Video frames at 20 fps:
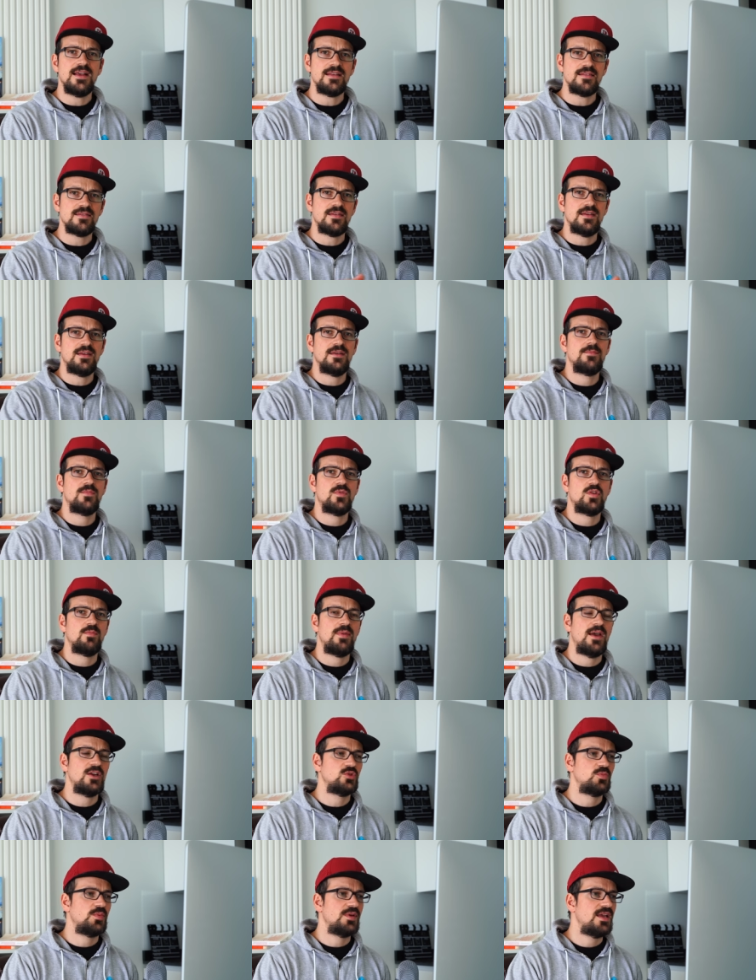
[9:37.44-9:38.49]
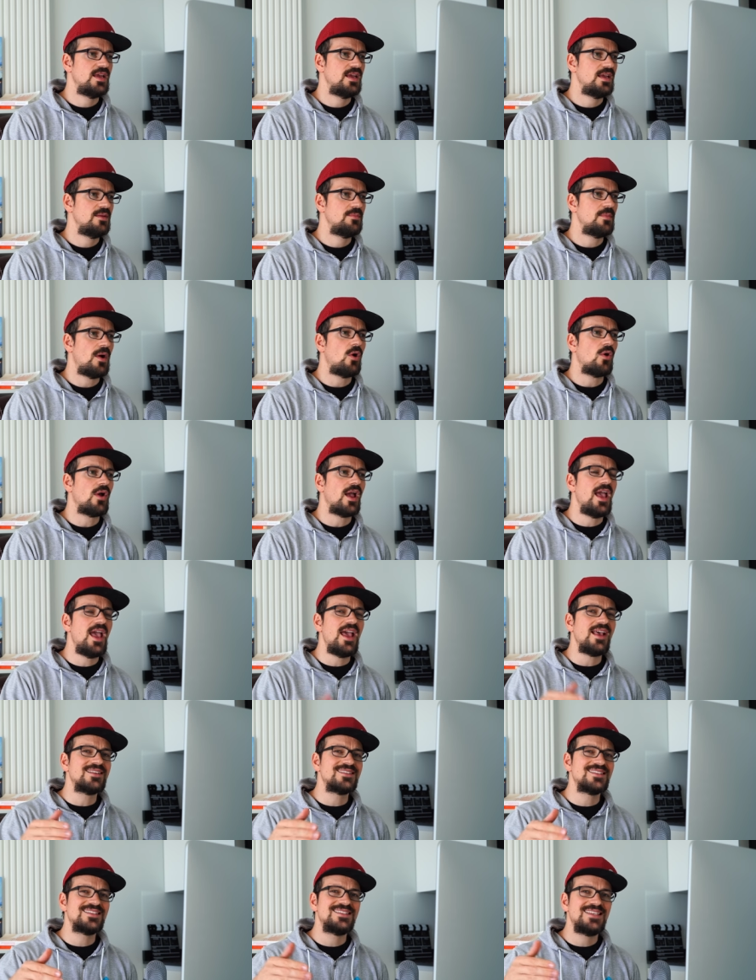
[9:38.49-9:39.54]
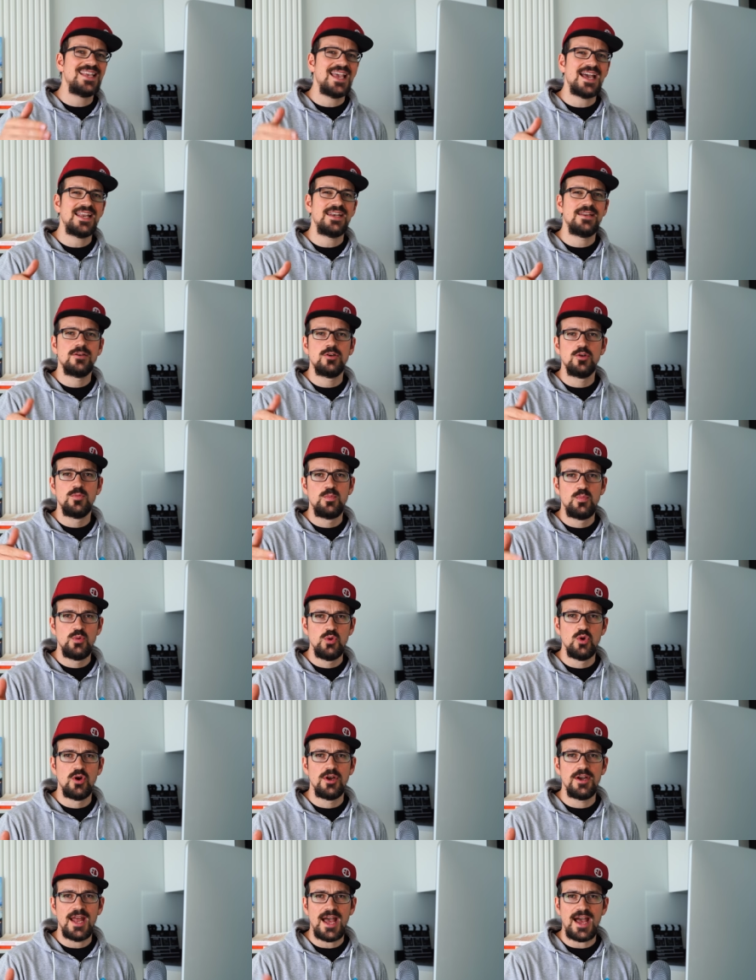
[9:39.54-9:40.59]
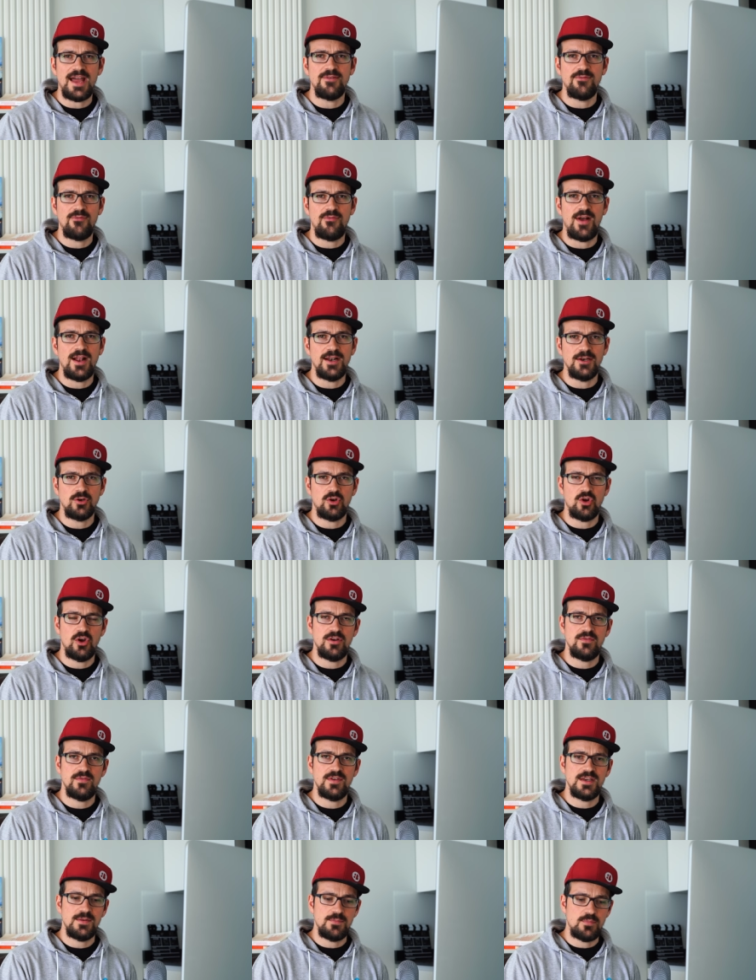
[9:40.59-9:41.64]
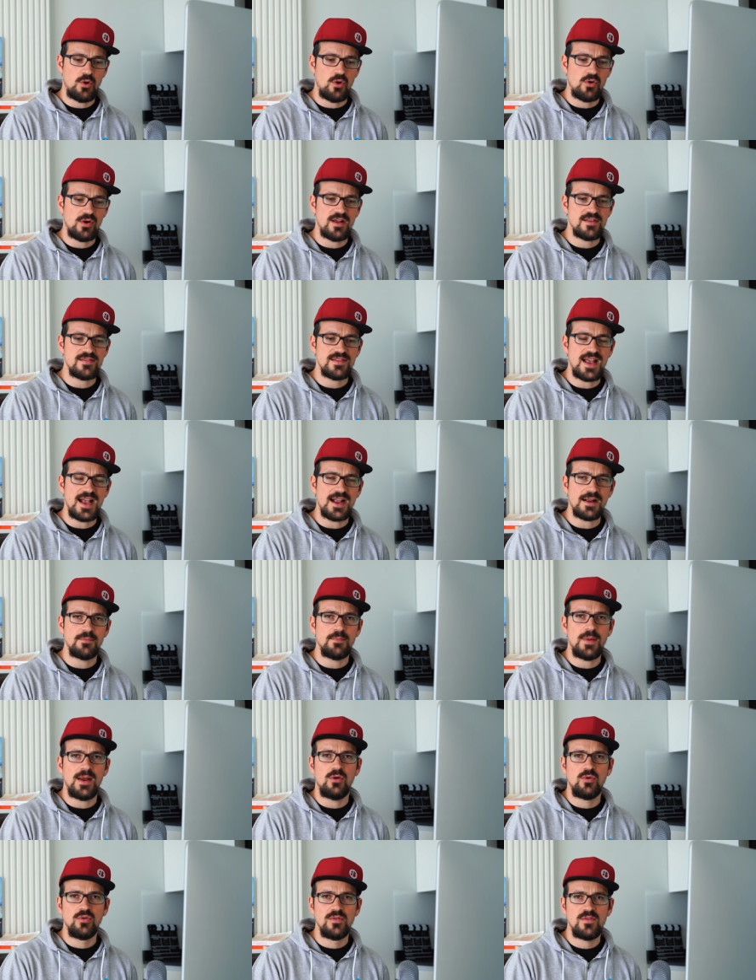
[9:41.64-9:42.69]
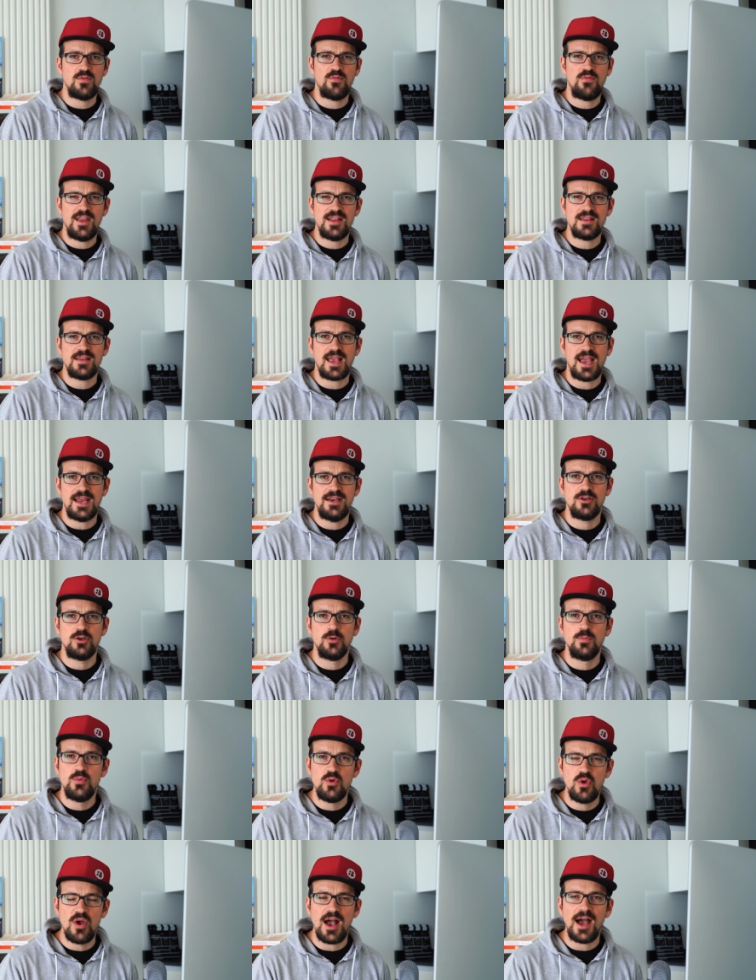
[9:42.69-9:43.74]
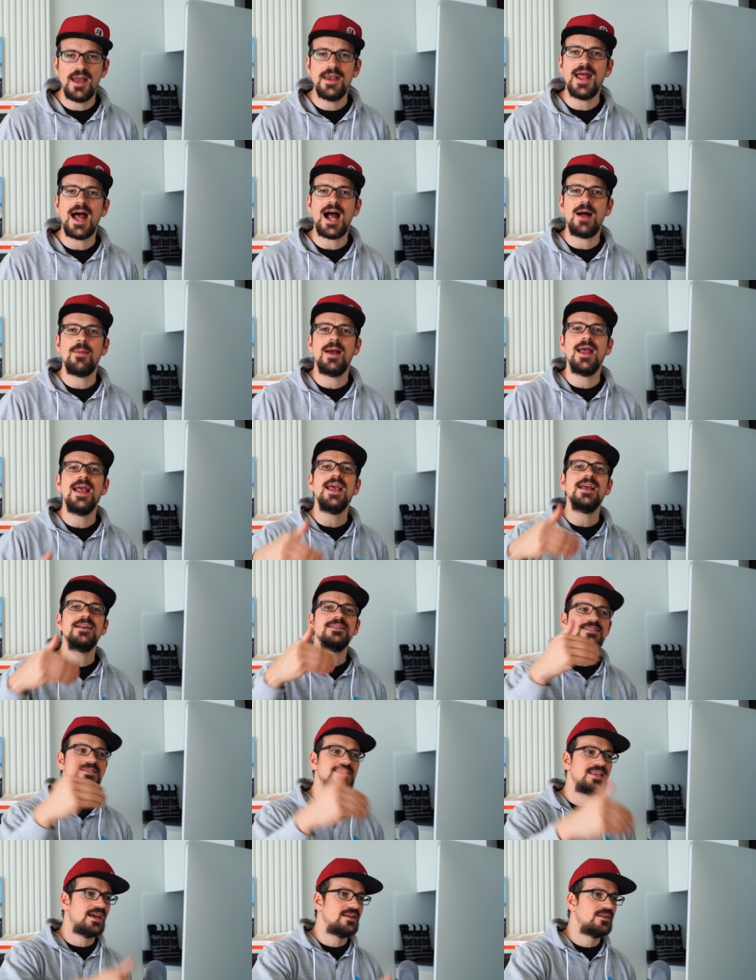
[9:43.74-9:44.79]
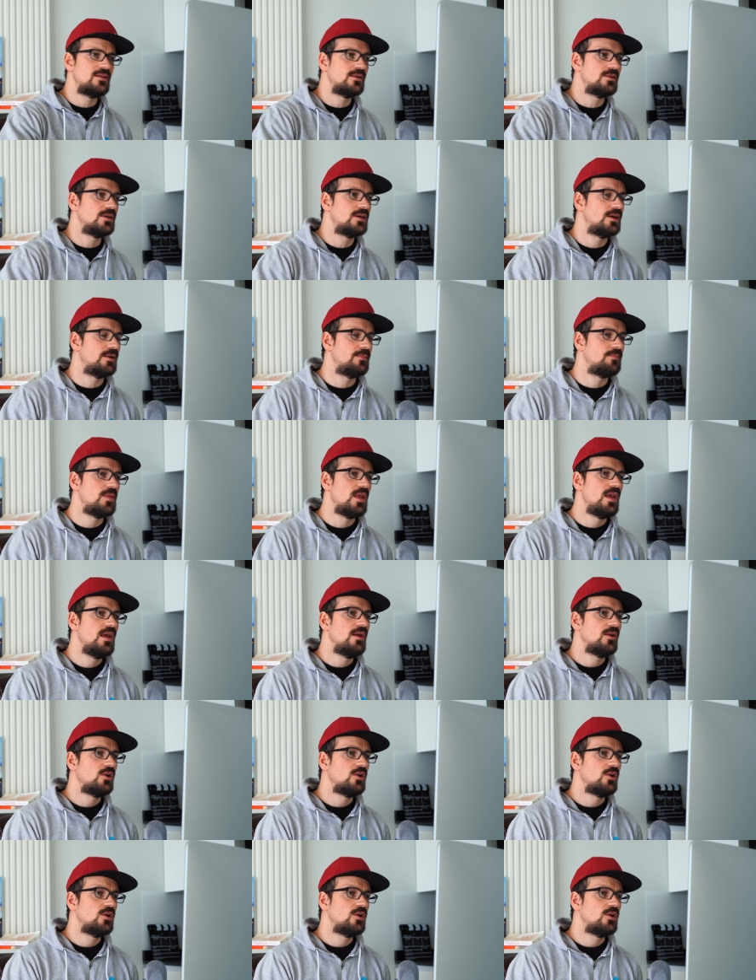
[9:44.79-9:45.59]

dass ähm, zum Beispiel hier eben auch externe Gebühren anfallen können, wenn die Broker sagen, bei uns fällt keine Gebühr an, aber externe ähm,